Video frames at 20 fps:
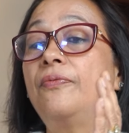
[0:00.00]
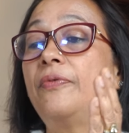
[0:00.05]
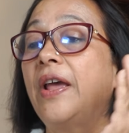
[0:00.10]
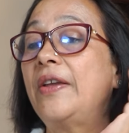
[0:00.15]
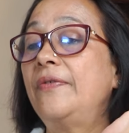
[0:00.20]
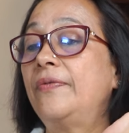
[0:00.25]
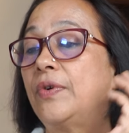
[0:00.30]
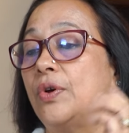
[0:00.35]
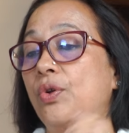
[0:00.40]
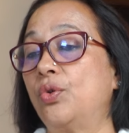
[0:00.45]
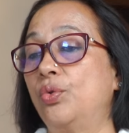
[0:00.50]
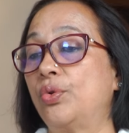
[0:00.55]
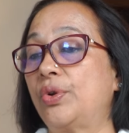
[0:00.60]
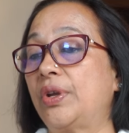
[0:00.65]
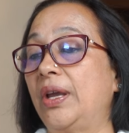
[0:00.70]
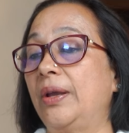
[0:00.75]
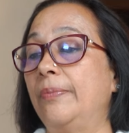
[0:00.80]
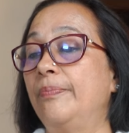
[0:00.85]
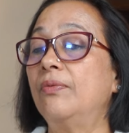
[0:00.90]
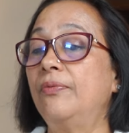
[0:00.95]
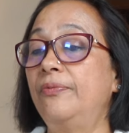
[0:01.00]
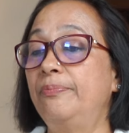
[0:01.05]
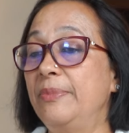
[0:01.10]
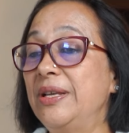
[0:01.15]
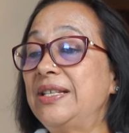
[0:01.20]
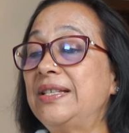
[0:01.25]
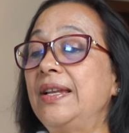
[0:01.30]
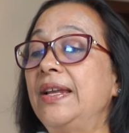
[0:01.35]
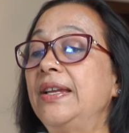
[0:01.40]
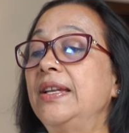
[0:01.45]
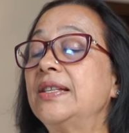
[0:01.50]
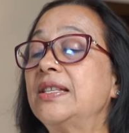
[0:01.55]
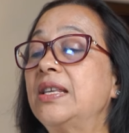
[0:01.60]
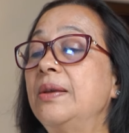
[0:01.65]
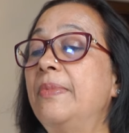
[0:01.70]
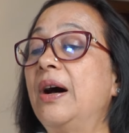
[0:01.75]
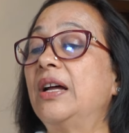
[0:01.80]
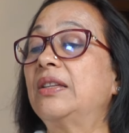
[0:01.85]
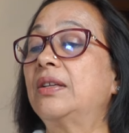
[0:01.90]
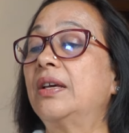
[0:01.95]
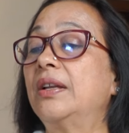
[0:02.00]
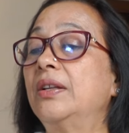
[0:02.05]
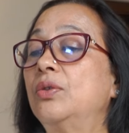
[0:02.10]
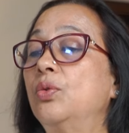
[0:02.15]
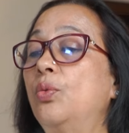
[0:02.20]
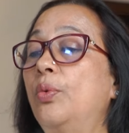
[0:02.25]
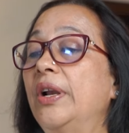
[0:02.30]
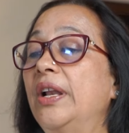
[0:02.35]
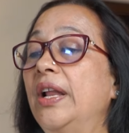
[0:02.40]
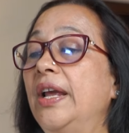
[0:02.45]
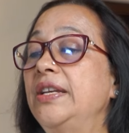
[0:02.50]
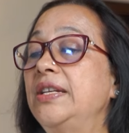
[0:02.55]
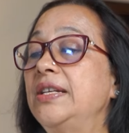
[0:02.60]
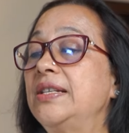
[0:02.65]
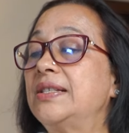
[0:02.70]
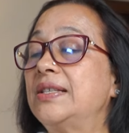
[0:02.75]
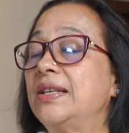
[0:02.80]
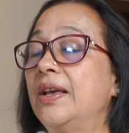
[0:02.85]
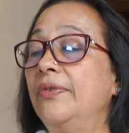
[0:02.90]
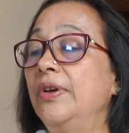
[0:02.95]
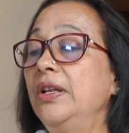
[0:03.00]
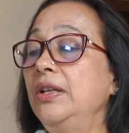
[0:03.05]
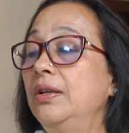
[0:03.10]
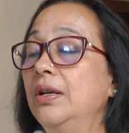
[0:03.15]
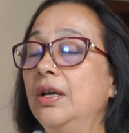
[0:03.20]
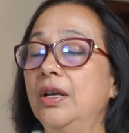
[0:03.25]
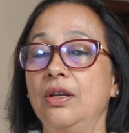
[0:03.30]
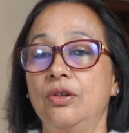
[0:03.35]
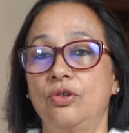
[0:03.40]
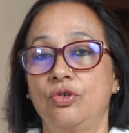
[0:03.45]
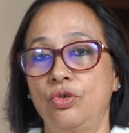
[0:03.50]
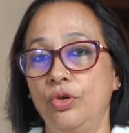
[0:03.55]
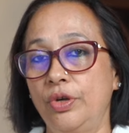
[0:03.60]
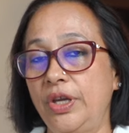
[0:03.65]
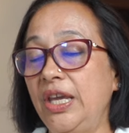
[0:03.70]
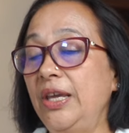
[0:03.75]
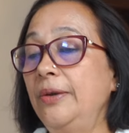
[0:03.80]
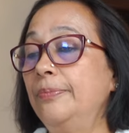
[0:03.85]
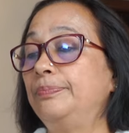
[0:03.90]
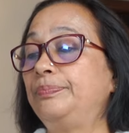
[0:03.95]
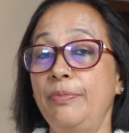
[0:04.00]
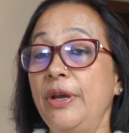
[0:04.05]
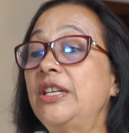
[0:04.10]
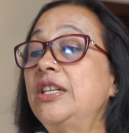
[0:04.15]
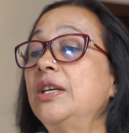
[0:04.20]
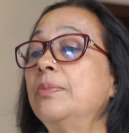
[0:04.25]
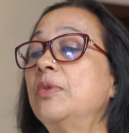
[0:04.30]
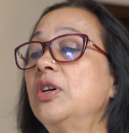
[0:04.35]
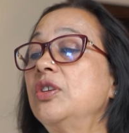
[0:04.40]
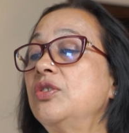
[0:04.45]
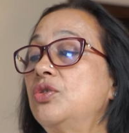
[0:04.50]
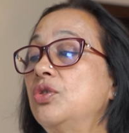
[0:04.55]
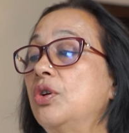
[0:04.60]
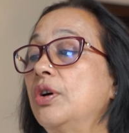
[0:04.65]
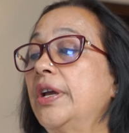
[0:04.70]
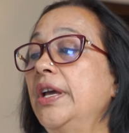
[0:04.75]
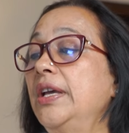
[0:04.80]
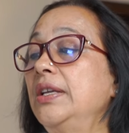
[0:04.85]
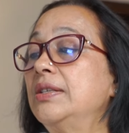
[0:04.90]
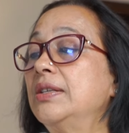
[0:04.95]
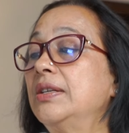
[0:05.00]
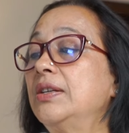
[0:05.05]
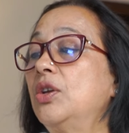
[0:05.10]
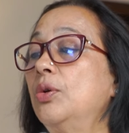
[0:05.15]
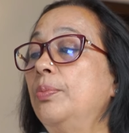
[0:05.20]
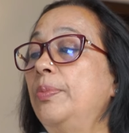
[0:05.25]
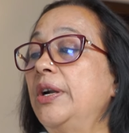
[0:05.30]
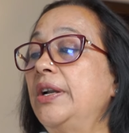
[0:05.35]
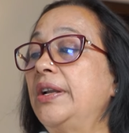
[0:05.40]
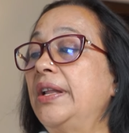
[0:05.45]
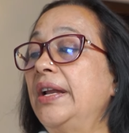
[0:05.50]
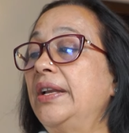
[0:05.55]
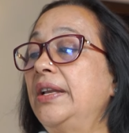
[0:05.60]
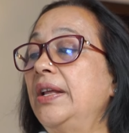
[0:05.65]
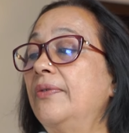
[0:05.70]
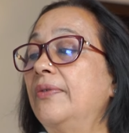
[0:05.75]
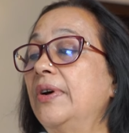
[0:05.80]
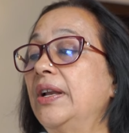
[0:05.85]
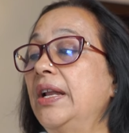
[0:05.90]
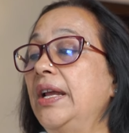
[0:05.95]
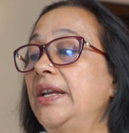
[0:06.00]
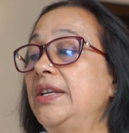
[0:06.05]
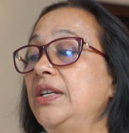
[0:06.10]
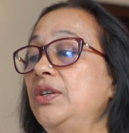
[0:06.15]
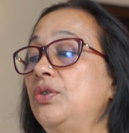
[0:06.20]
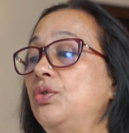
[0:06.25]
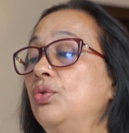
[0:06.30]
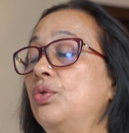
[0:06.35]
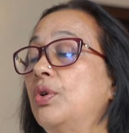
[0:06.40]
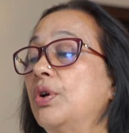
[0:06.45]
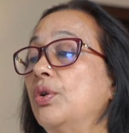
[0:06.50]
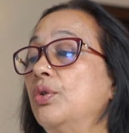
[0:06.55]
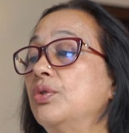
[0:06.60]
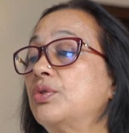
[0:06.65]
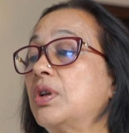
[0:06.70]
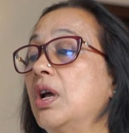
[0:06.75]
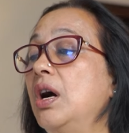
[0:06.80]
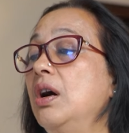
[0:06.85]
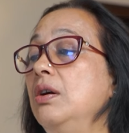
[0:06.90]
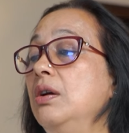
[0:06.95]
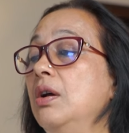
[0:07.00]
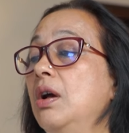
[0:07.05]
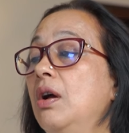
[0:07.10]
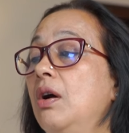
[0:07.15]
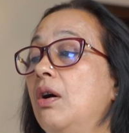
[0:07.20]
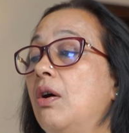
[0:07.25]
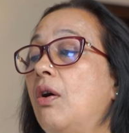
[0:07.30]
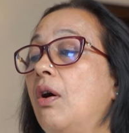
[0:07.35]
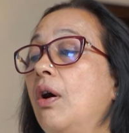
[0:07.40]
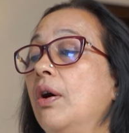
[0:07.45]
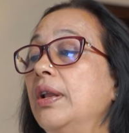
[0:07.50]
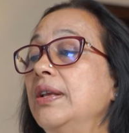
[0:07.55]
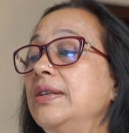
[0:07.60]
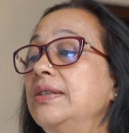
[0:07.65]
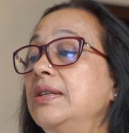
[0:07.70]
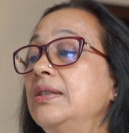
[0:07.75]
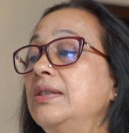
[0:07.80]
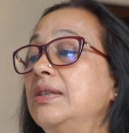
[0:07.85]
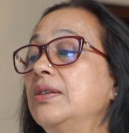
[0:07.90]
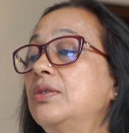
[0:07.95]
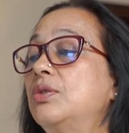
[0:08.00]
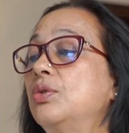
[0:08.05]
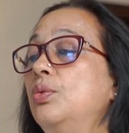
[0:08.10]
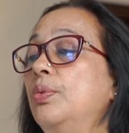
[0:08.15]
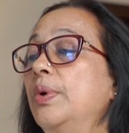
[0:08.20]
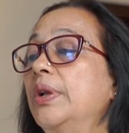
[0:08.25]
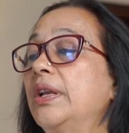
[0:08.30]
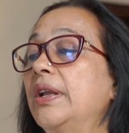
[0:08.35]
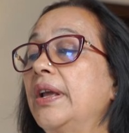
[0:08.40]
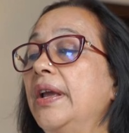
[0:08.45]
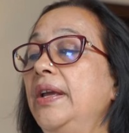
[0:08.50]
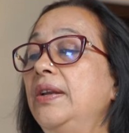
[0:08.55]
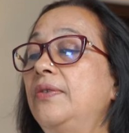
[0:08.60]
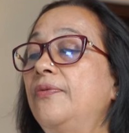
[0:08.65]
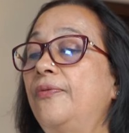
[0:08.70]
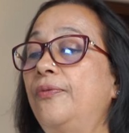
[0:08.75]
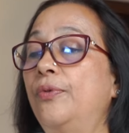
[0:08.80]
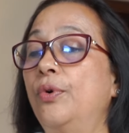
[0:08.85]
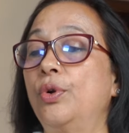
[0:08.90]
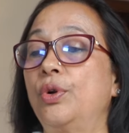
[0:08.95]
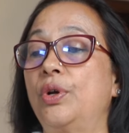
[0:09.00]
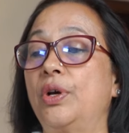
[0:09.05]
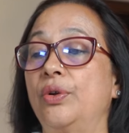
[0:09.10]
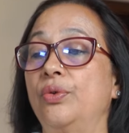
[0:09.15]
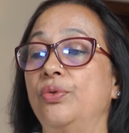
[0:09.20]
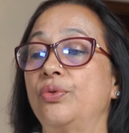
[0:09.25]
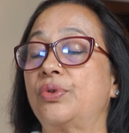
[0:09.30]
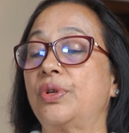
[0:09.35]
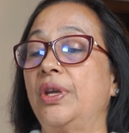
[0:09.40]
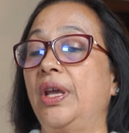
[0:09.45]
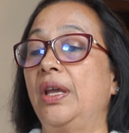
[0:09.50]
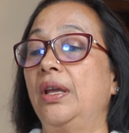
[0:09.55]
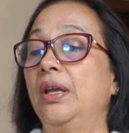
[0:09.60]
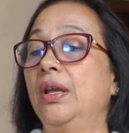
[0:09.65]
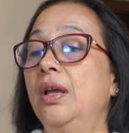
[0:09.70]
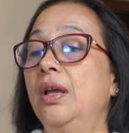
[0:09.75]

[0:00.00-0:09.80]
फाइव करोड़ के मिसलेनियस तो की बात करें तो 197 जो कि पेटीएम का स्टॉक है जिनके ऊपर डेट है 192 करोड़ का और एस एफ टू वन एट फोर करोड़ के